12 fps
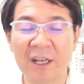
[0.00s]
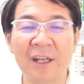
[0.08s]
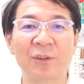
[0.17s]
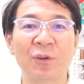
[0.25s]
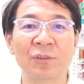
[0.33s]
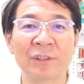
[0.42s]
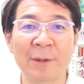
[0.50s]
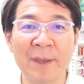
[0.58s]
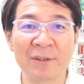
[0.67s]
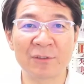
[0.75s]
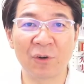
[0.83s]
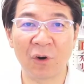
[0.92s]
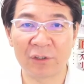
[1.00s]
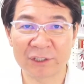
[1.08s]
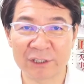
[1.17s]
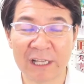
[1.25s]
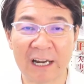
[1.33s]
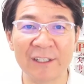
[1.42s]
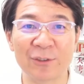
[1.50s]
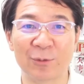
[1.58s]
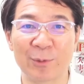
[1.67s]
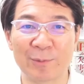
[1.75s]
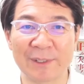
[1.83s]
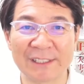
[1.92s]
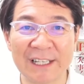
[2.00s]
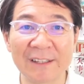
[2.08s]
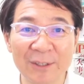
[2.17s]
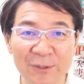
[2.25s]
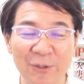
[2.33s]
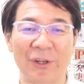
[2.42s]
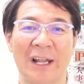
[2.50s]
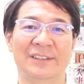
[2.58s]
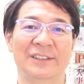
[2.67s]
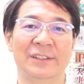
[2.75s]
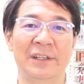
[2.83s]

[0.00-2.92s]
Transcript: どんなメイクをしたらいいと思いますかっていうところなんです。